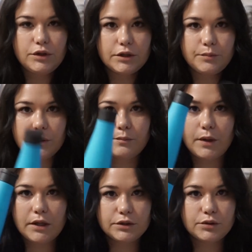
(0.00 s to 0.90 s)
Нет, прям
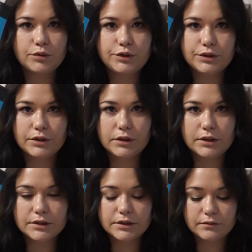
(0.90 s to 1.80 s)
пахнет очень
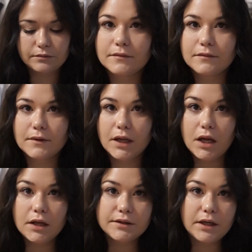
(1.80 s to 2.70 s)
классно.
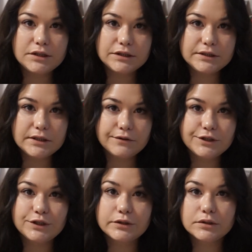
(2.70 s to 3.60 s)
Дальше,
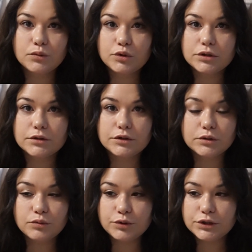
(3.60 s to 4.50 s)
девочки, слушала,
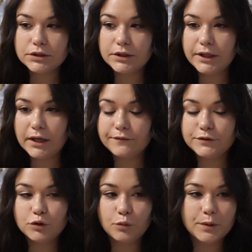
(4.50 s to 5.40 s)
слушала я,
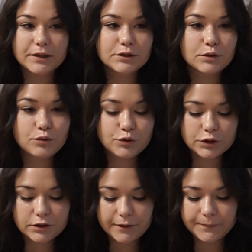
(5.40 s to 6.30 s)
все
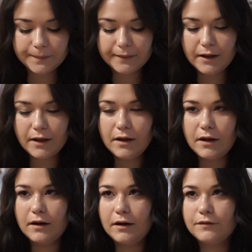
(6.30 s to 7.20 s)
прослушала.
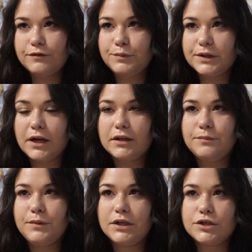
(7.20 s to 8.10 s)
А,
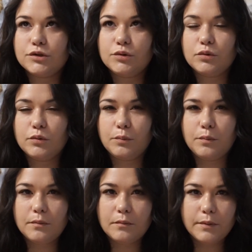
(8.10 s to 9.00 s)
выбирала между
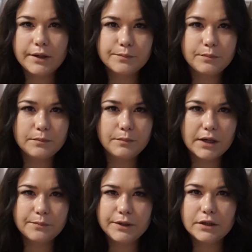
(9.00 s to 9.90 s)

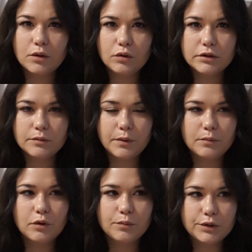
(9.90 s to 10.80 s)
Барбари Лондон,
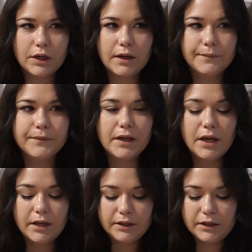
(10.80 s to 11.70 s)
по-моему, да,
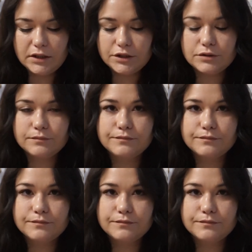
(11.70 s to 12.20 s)
и